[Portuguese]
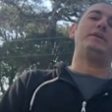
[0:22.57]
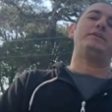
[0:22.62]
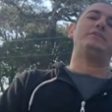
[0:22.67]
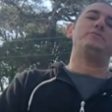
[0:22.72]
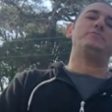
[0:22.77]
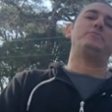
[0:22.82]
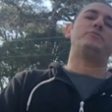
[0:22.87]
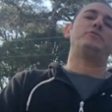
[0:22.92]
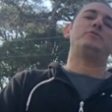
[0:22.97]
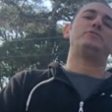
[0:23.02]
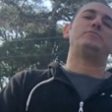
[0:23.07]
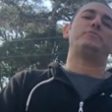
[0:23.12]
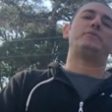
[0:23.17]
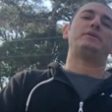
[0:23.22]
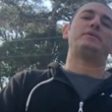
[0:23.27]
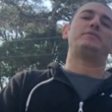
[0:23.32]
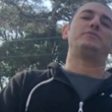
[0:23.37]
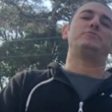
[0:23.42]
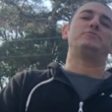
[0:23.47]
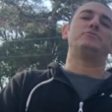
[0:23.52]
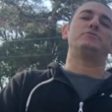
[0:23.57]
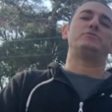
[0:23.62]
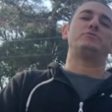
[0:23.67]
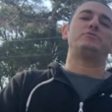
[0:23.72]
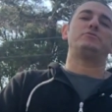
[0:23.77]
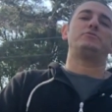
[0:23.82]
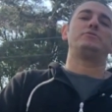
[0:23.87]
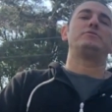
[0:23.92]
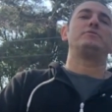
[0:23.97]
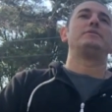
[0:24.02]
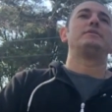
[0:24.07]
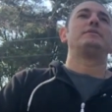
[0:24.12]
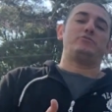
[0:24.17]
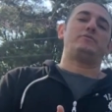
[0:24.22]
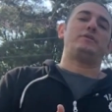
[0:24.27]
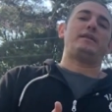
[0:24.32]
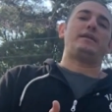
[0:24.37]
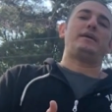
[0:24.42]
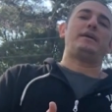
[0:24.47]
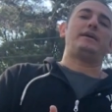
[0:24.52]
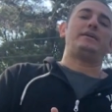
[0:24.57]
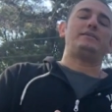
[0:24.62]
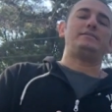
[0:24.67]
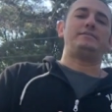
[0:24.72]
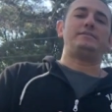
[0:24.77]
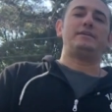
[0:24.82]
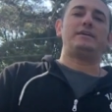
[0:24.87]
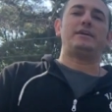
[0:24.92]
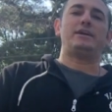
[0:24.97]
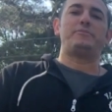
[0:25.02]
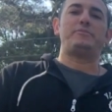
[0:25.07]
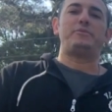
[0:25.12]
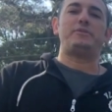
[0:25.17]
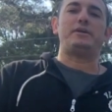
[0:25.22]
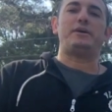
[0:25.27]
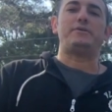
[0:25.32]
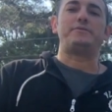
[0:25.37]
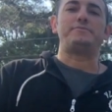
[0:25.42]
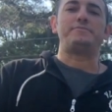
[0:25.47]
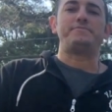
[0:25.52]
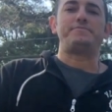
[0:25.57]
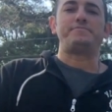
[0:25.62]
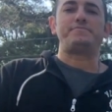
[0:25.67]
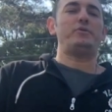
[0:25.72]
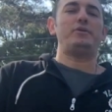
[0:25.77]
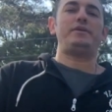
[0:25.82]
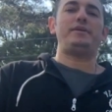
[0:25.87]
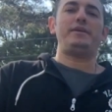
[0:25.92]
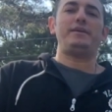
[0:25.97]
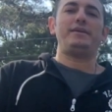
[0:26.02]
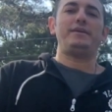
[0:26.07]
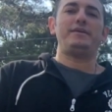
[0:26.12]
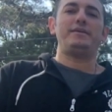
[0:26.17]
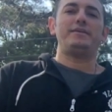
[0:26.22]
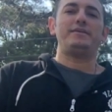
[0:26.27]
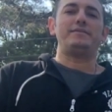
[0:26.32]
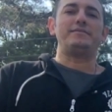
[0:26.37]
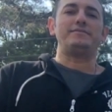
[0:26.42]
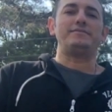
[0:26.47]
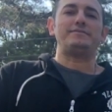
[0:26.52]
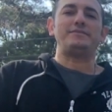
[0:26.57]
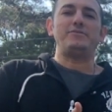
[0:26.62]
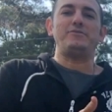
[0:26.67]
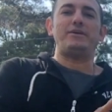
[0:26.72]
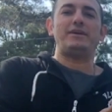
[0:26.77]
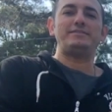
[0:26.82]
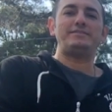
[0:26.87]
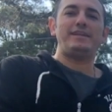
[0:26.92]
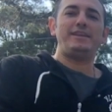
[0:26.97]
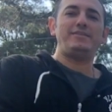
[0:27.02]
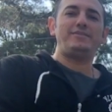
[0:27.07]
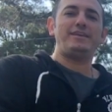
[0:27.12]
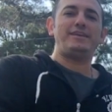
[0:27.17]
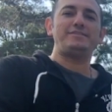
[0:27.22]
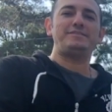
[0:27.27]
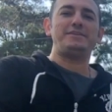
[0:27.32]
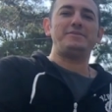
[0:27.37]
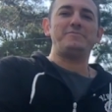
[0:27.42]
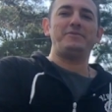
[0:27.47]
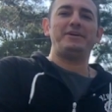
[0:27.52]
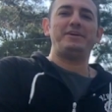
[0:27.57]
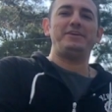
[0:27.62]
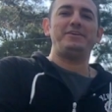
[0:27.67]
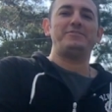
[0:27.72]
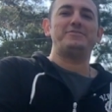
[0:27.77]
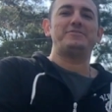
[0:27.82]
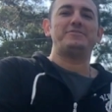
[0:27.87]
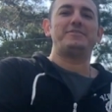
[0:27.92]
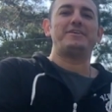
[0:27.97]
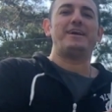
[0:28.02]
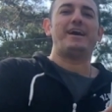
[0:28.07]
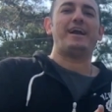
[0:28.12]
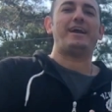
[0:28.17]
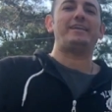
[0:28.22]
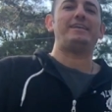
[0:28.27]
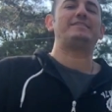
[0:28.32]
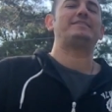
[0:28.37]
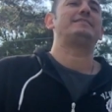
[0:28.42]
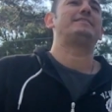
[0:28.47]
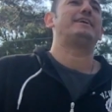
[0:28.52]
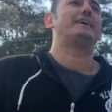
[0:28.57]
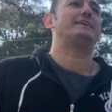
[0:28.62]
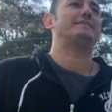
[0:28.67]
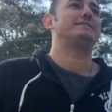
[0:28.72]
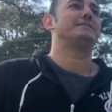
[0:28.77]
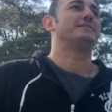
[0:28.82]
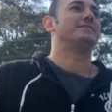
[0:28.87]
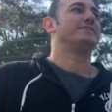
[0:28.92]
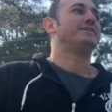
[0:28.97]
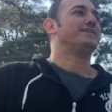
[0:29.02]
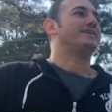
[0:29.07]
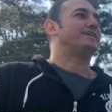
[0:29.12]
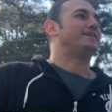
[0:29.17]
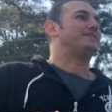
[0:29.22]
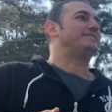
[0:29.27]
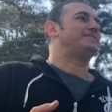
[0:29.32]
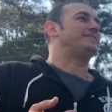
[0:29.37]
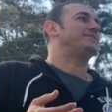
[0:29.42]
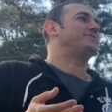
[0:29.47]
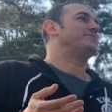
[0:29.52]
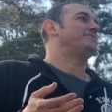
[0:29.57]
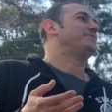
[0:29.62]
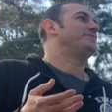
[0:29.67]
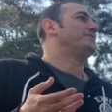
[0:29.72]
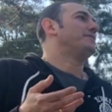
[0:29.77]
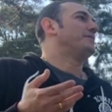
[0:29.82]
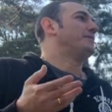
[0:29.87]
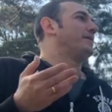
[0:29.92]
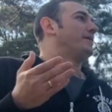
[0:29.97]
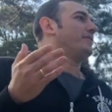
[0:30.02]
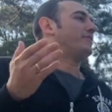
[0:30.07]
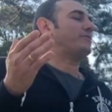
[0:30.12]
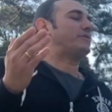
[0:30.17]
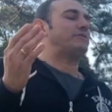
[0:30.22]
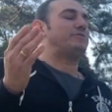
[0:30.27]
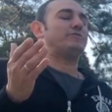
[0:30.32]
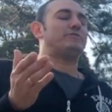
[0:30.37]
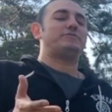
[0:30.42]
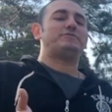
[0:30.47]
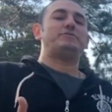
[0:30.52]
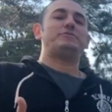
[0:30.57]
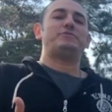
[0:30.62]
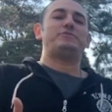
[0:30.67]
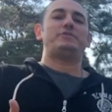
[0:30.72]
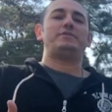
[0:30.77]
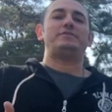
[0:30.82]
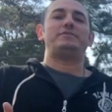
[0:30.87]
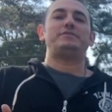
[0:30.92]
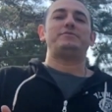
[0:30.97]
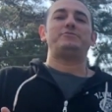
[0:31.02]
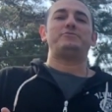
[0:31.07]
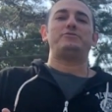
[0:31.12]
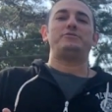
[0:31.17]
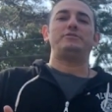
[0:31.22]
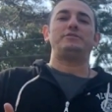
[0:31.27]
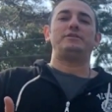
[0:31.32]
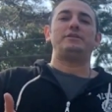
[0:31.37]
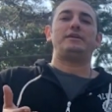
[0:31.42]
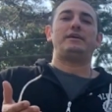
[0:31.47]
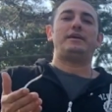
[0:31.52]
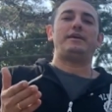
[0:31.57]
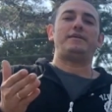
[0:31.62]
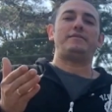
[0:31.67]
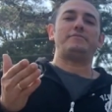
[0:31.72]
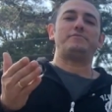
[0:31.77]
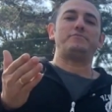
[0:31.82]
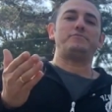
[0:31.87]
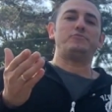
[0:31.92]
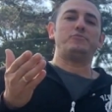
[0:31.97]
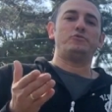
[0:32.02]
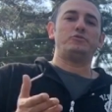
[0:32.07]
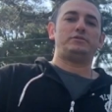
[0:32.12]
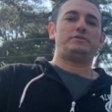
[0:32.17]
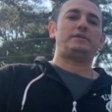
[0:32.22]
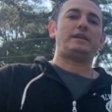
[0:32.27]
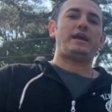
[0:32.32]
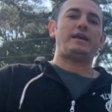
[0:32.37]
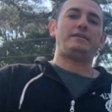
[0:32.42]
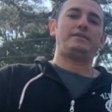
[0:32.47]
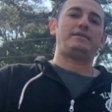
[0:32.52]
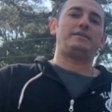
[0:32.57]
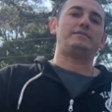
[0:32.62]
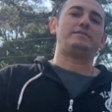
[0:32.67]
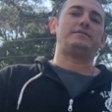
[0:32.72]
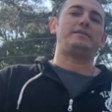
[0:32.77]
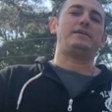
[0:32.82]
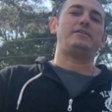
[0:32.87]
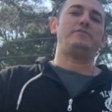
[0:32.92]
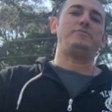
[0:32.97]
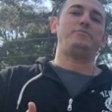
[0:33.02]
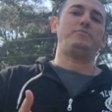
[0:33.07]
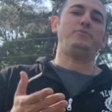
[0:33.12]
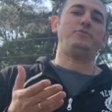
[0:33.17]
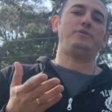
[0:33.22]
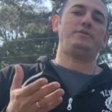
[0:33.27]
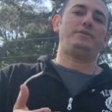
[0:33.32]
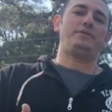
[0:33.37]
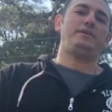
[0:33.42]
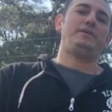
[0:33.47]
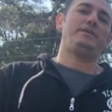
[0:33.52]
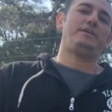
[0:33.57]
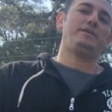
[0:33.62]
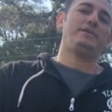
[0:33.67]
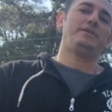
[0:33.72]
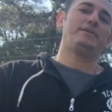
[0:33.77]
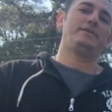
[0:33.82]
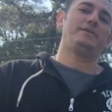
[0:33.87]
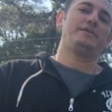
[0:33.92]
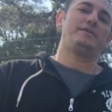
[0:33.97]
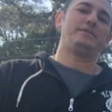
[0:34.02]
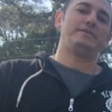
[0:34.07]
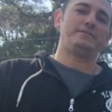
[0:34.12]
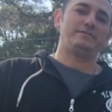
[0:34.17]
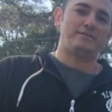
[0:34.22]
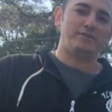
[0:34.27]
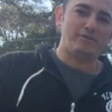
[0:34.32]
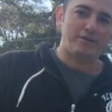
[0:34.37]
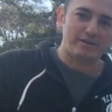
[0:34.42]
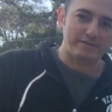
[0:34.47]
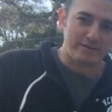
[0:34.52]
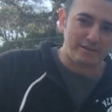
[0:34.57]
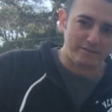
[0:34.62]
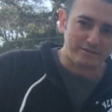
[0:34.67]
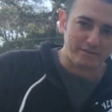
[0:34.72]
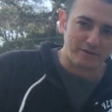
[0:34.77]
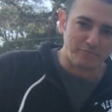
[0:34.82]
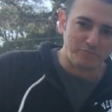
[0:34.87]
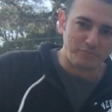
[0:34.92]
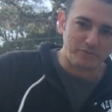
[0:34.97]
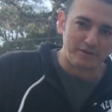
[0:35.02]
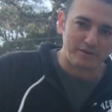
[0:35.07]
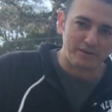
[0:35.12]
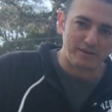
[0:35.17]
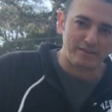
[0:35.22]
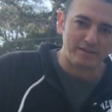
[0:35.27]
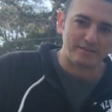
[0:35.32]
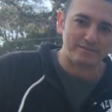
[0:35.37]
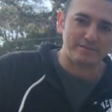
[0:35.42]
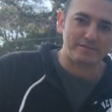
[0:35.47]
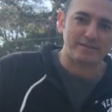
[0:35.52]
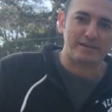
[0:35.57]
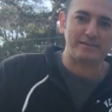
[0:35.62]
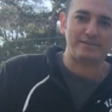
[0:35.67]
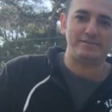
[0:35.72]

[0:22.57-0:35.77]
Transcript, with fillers: um importante porto para Kyoto, Kyoto era a antiga capital, por que tem um castelo desse tamanho aqui na cidade? Então, o que nós vamos fazer hoje é mostrar esse castelo e por que tem um castelo tão pequeno na